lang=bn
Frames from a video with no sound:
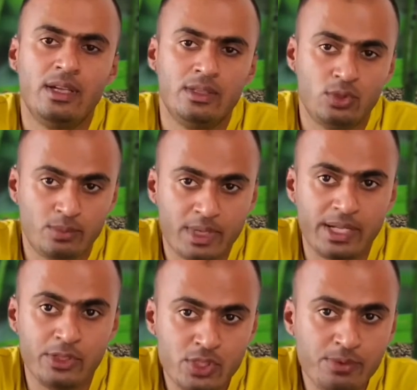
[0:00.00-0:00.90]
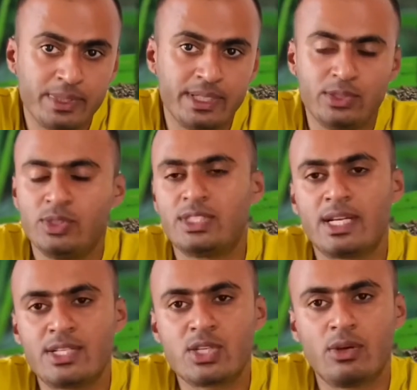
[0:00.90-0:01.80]
তোমরা ইউটিউবে গিয়ে যদি
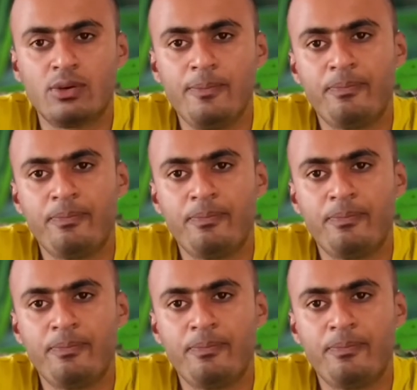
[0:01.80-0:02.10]
সার্চ করো